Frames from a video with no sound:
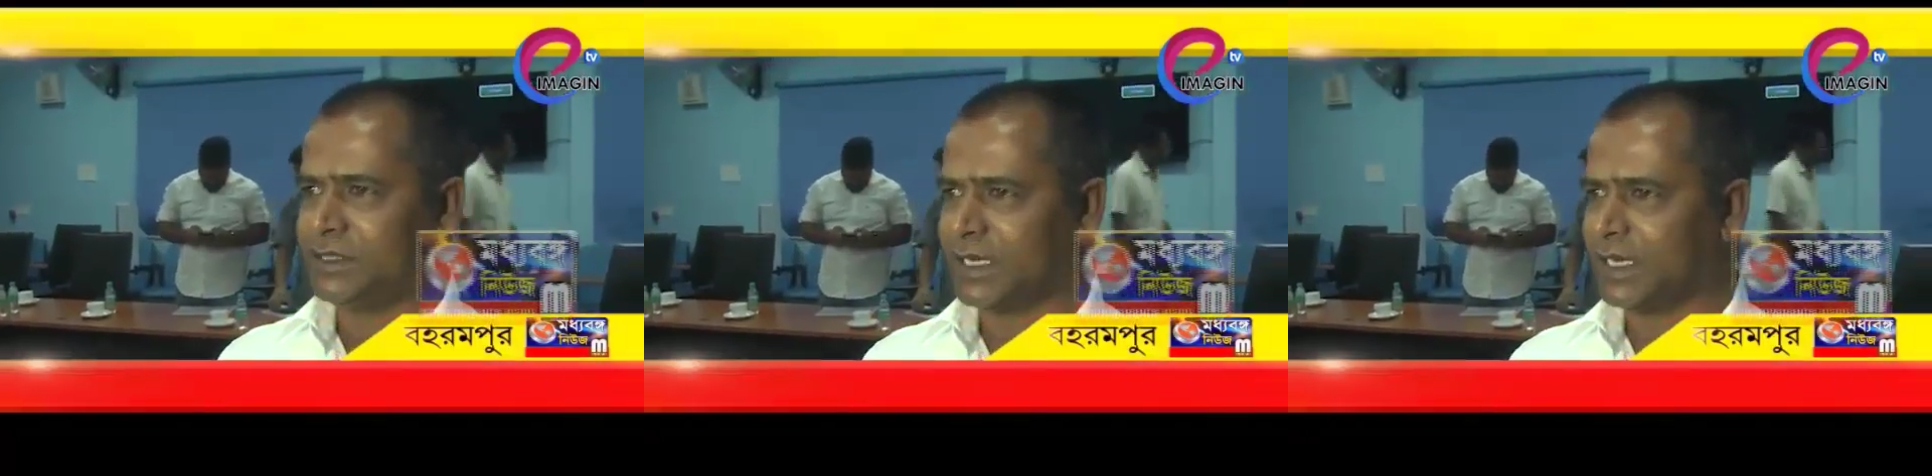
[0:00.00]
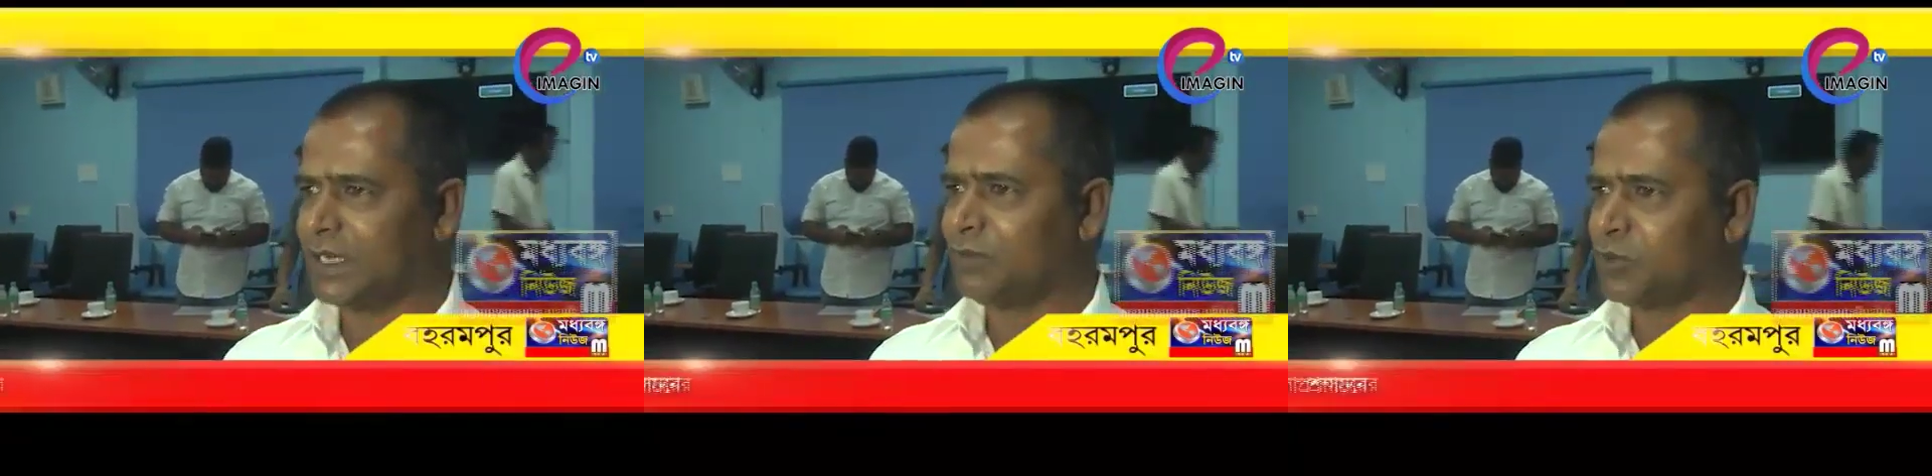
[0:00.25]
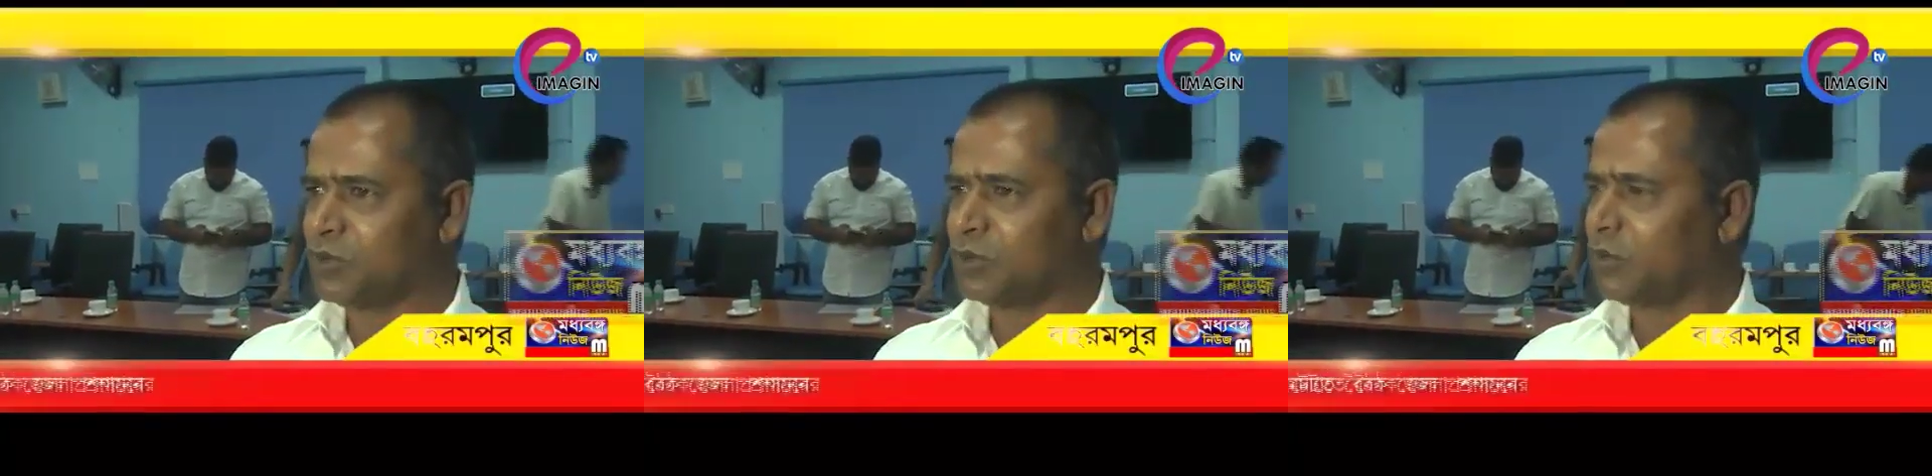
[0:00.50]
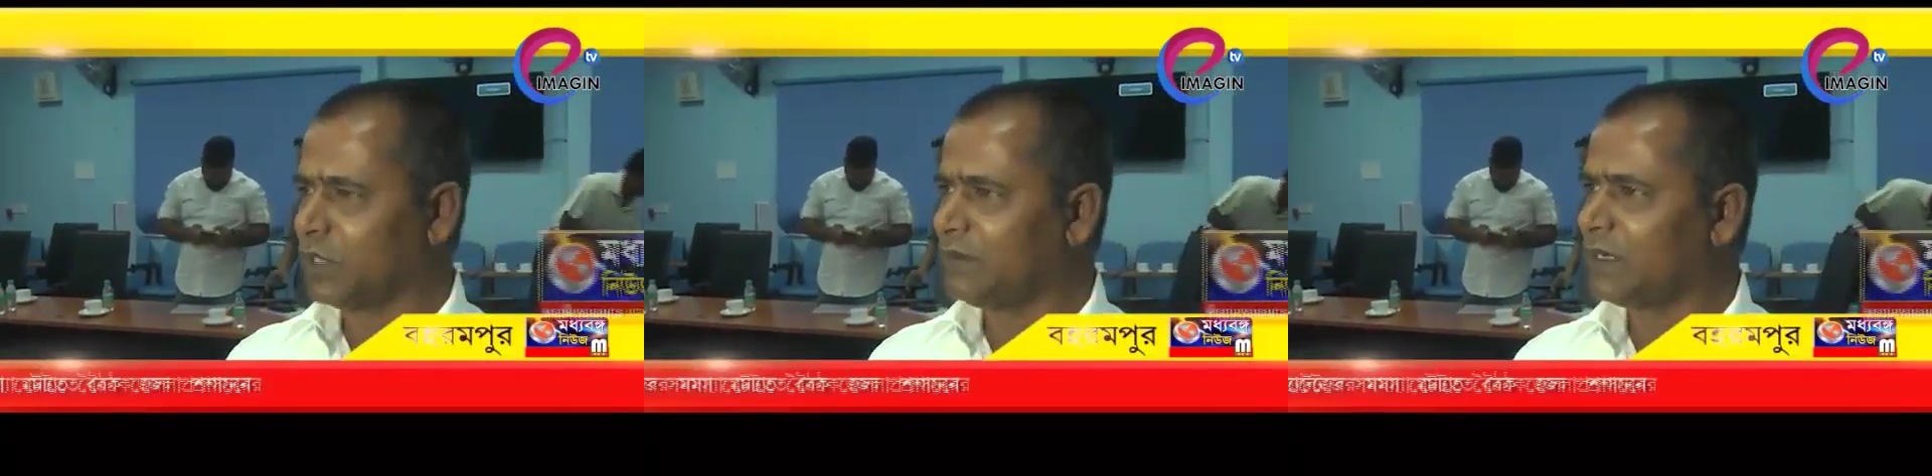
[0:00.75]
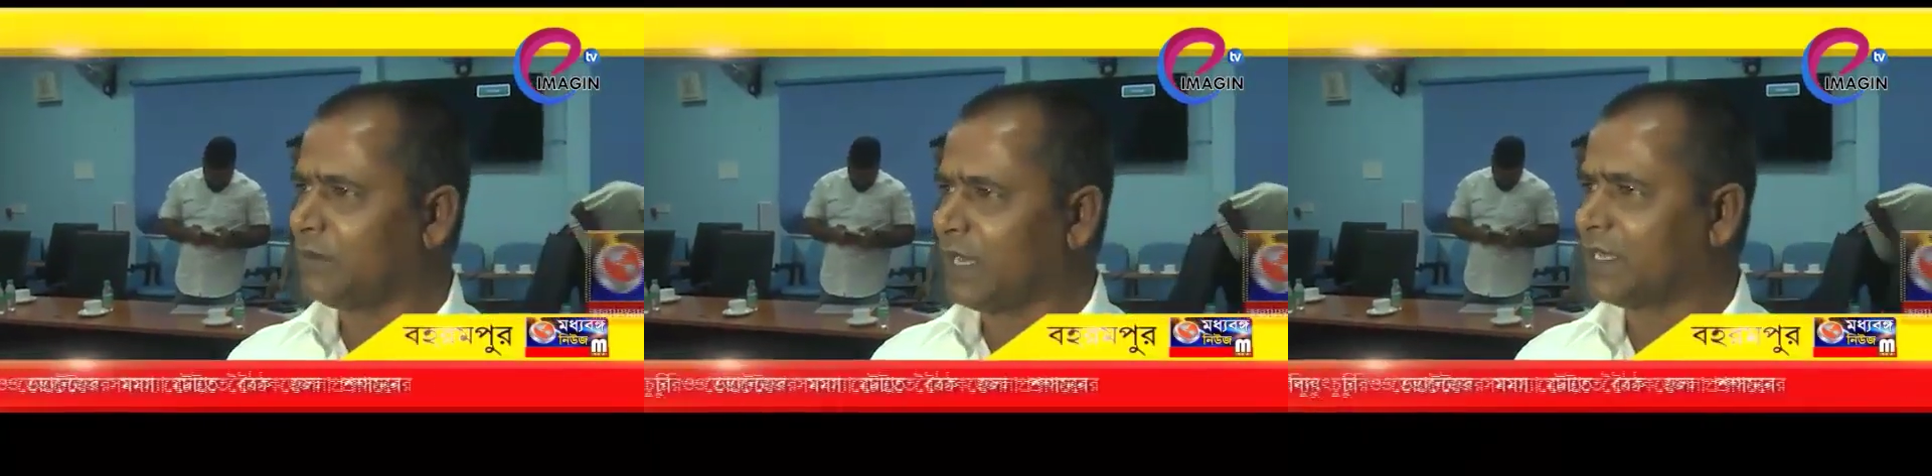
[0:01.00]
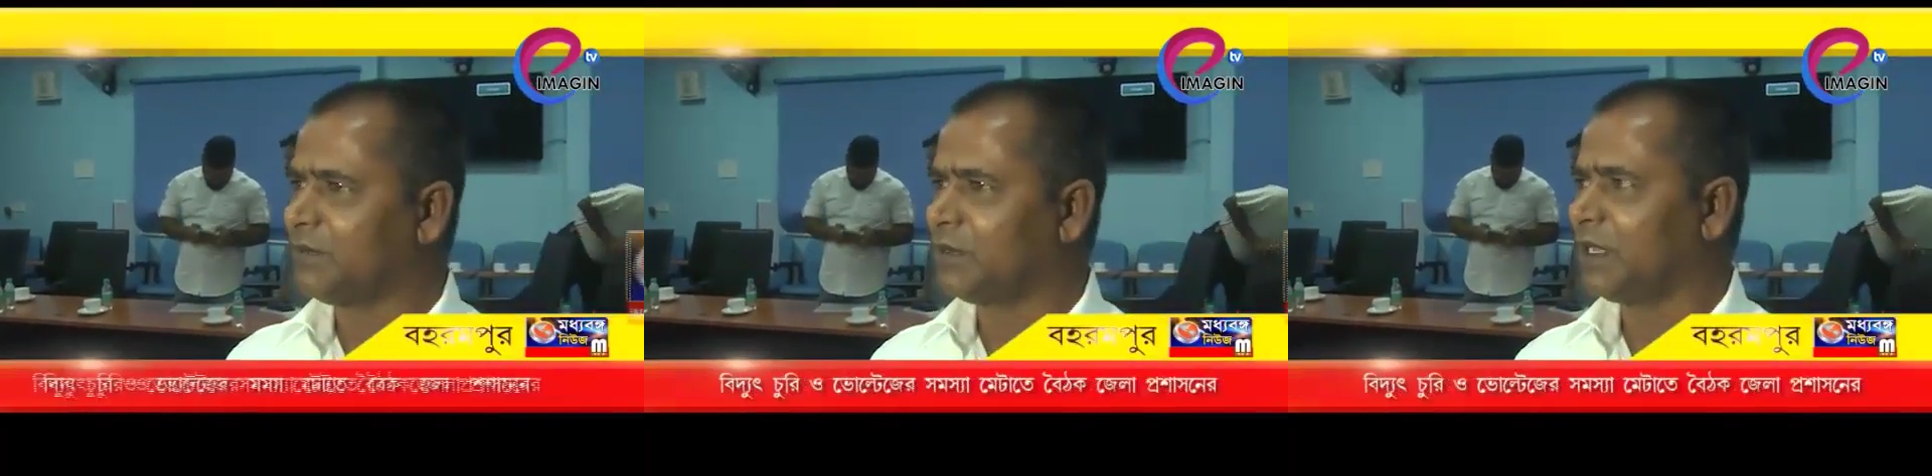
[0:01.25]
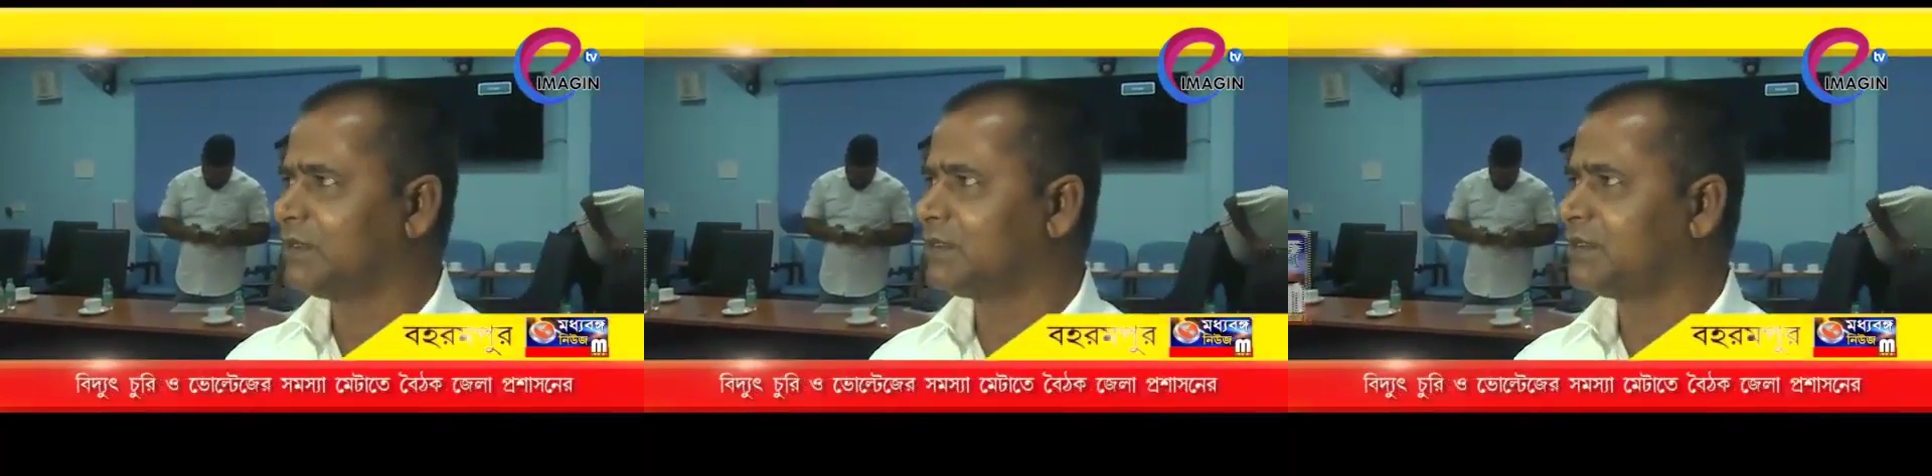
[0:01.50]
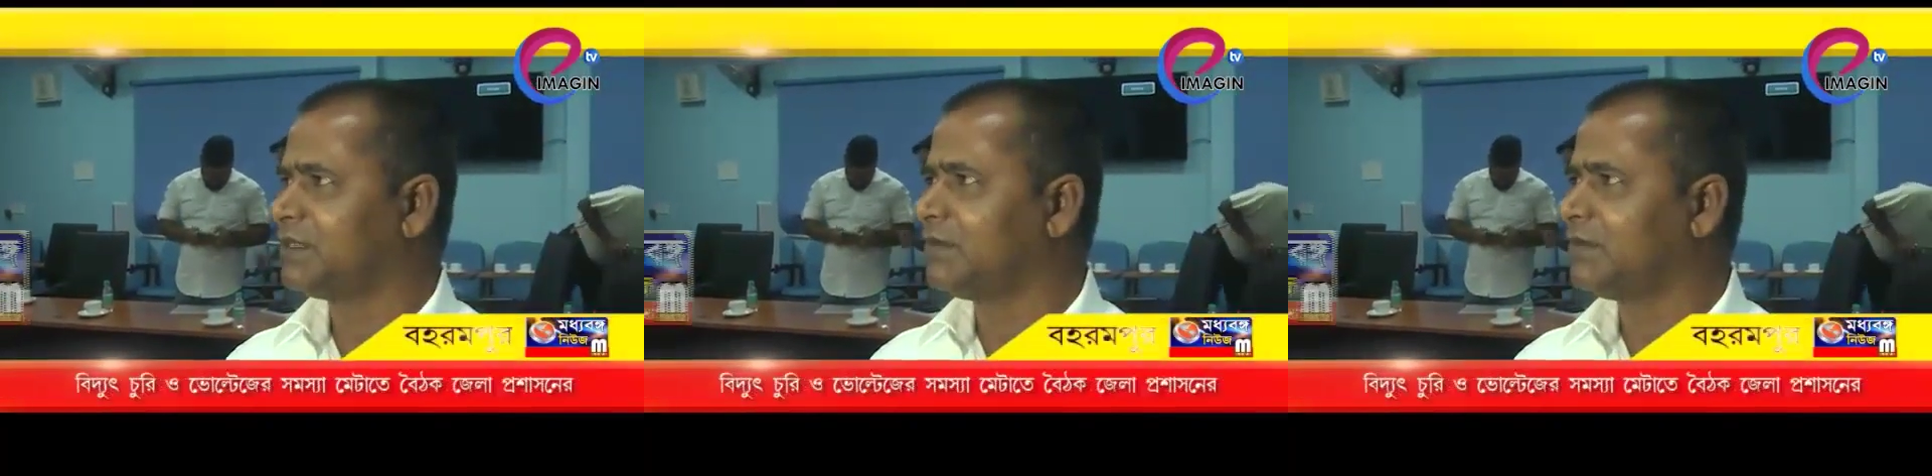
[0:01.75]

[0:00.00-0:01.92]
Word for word: যেখানে প্রচুর পরিমাণে বাকি পড়ে গেছে